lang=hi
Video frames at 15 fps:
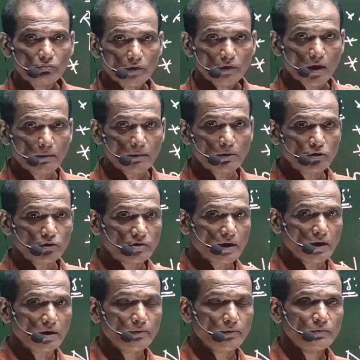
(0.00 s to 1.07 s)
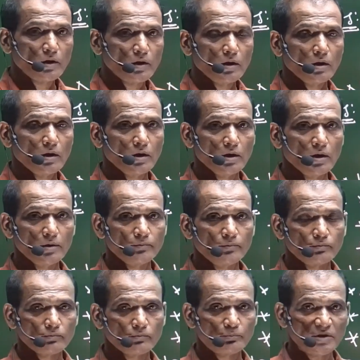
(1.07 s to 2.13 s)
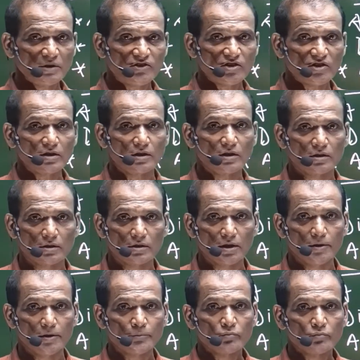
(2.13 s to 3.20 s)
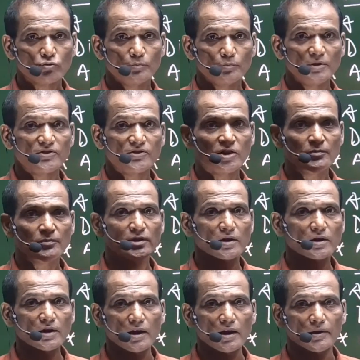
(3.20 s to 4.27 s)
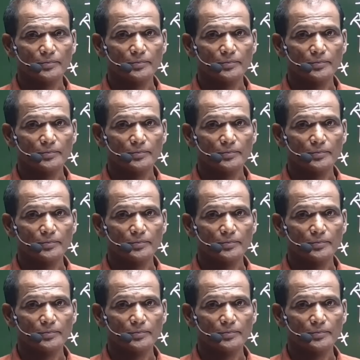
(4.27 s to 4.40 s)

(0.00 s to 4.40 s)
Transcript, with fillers: आप बहुत सारे पिक्चर देखते हैं तो पिक्चर भी ये क्या है